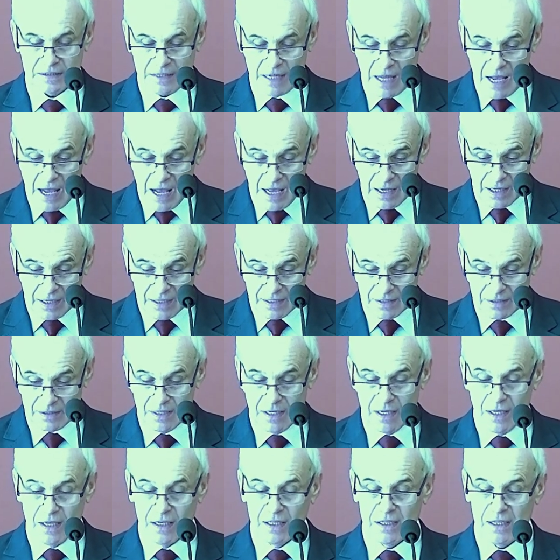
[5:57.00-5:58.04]
tak
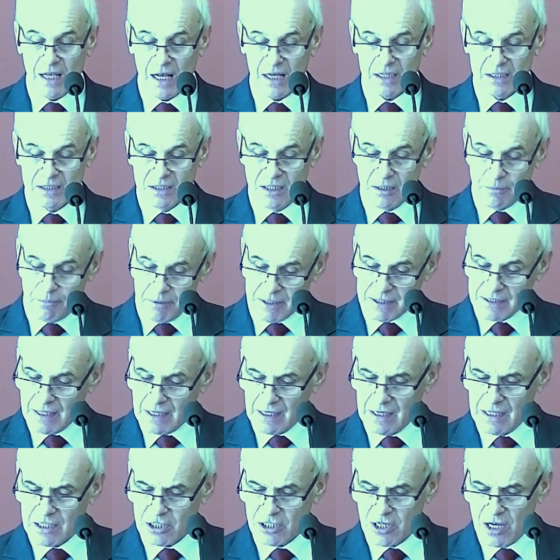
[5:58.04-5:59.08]
jak gdyby
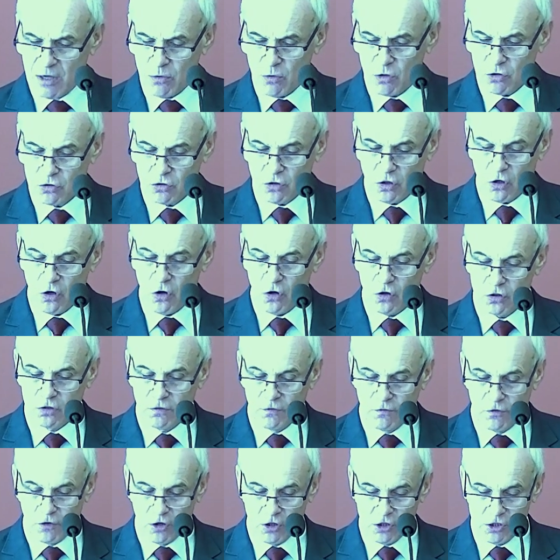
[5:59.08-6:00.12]
zależało to od
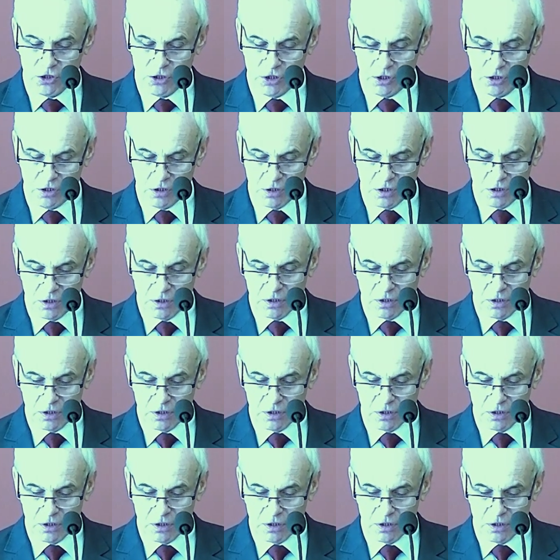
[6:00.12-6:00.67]
woli